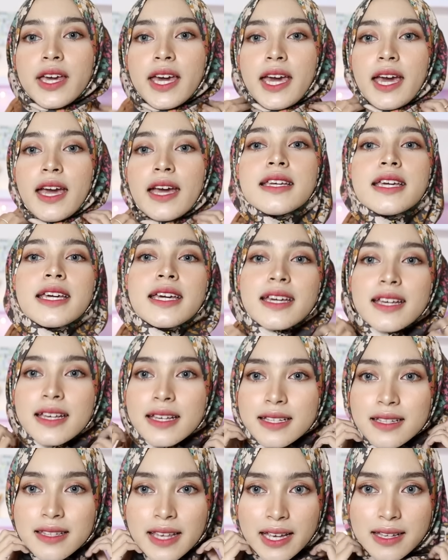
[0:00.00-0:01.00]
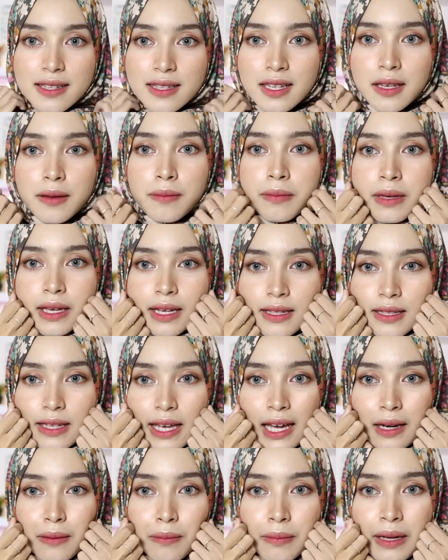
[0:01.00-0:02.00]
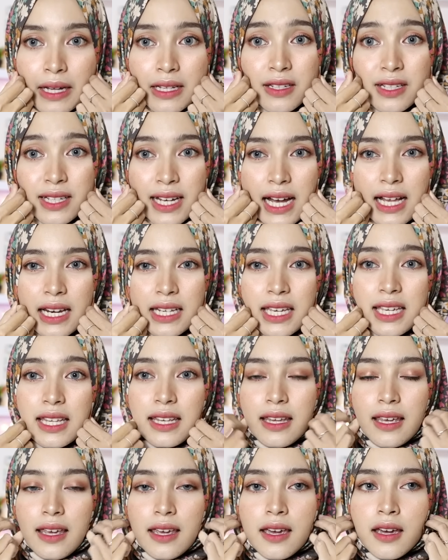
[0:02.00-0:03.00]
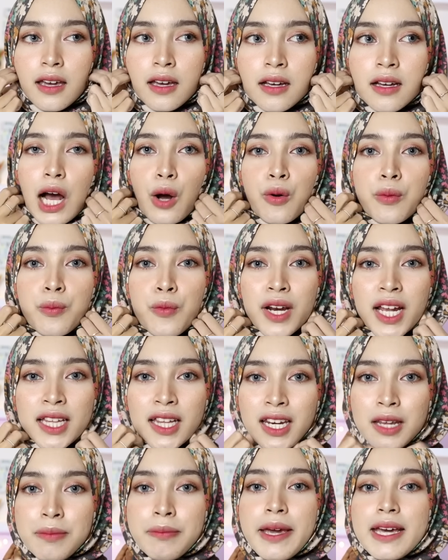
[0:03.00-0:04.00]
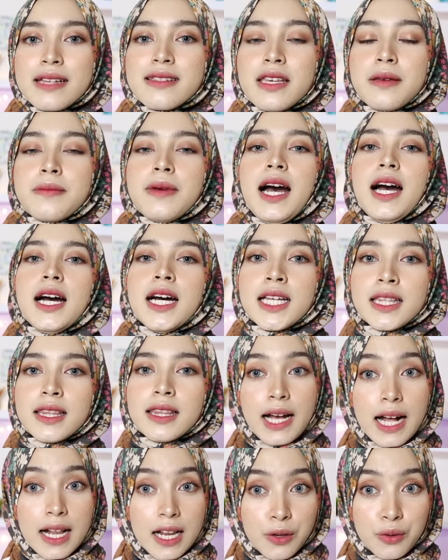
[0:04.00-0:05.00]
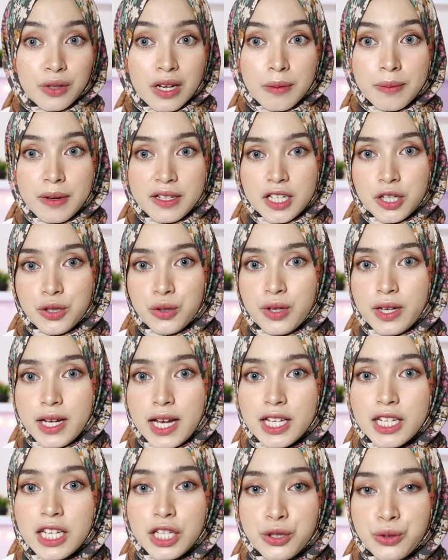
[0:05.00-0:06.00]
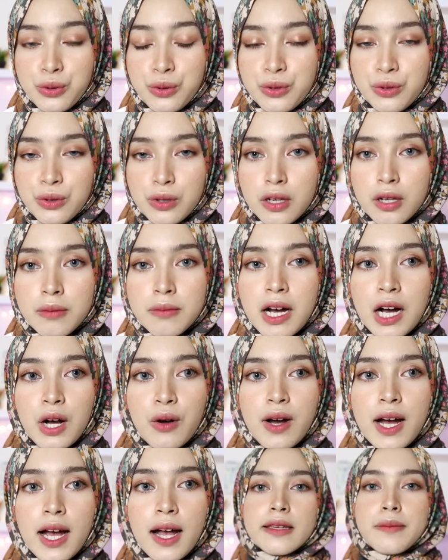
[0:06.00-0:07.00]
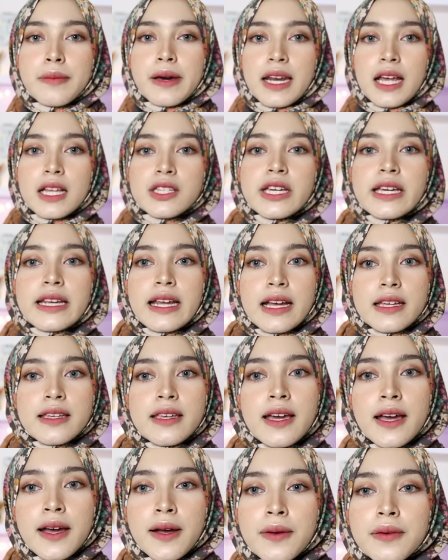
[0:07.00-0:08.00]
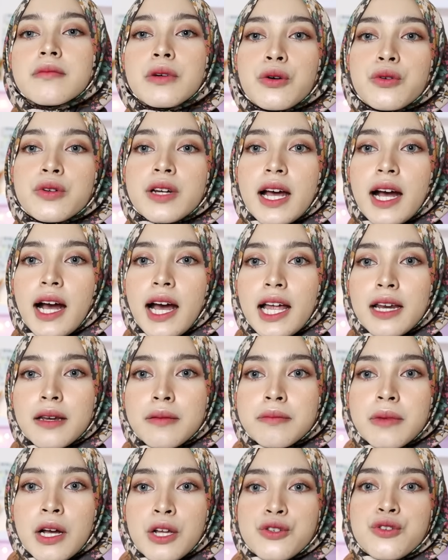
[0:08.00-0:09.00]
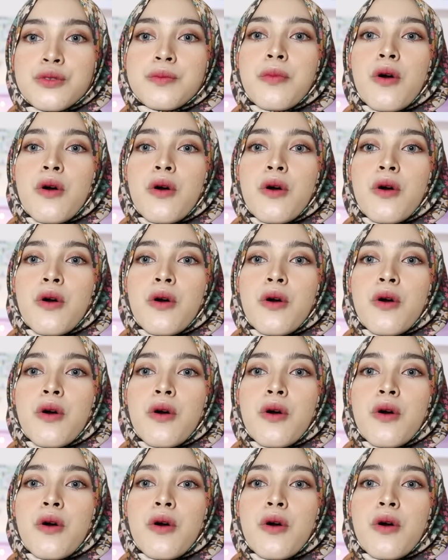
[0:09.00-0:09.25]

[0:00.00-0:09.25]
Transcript: oke, okay. di sesi mix and match kali ini, aku mulai dari basic banget. Kalian udah baca juga di judul bahwa gimana caranya menggunakan baju